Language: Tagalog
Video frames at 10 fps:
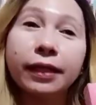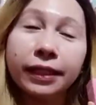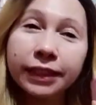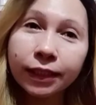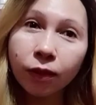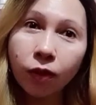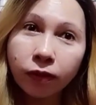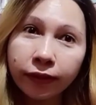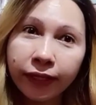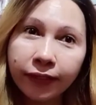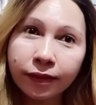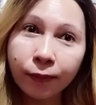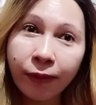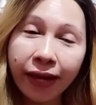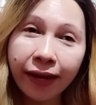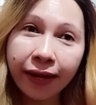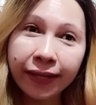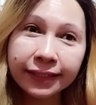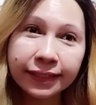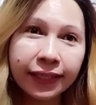Strong Kit ni Bella
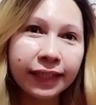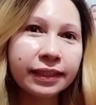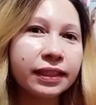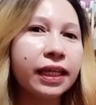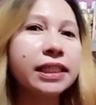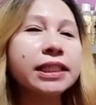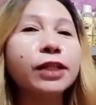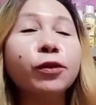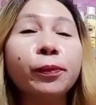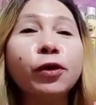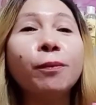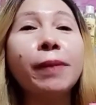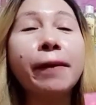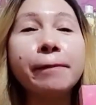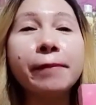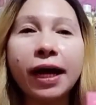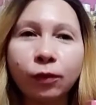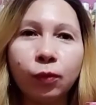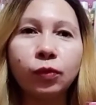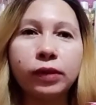Essence. Yes, ito po yung
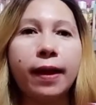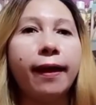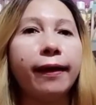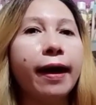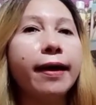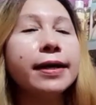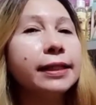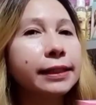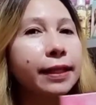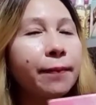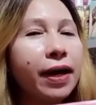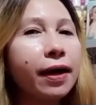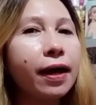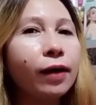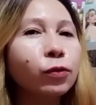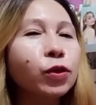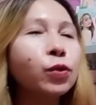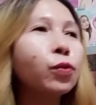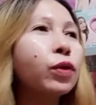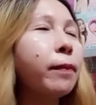pangbato ko talaga. Sa mga
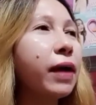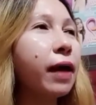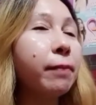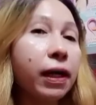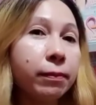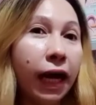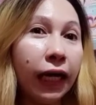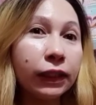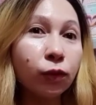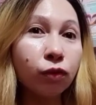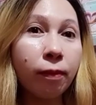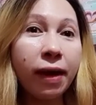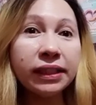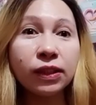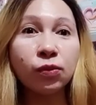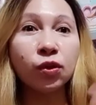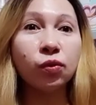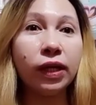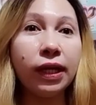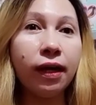gusto na mga bakbakan to the max, gusto
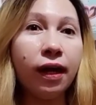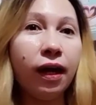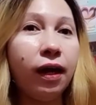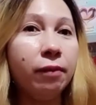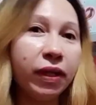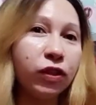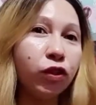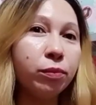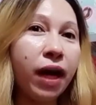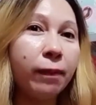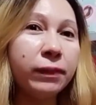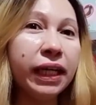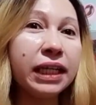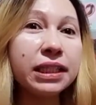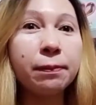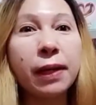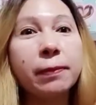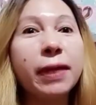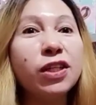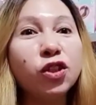nila uh, medyo mahapdi. Kasi pag
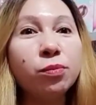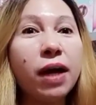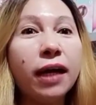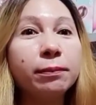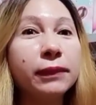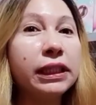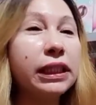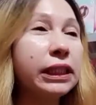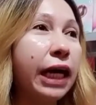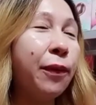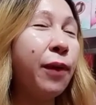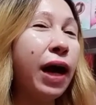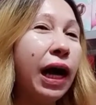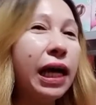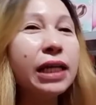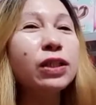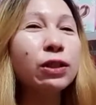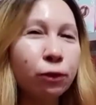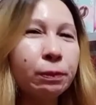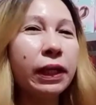medyo mahapdi daw, uh,
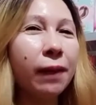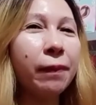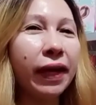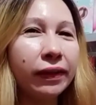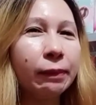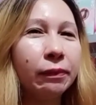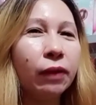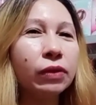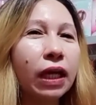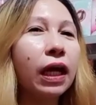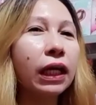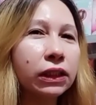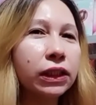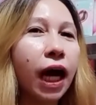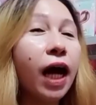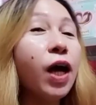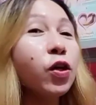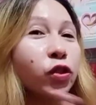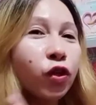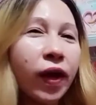super effective daw talaga siya.
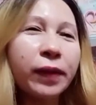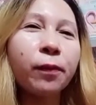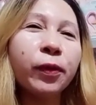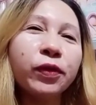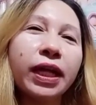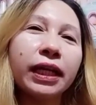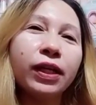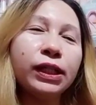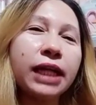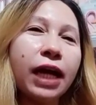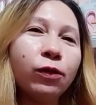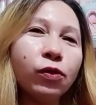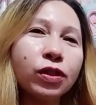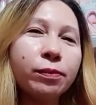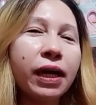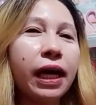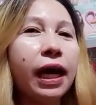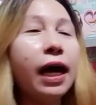So, ito po talaga yung inaano ko sa mga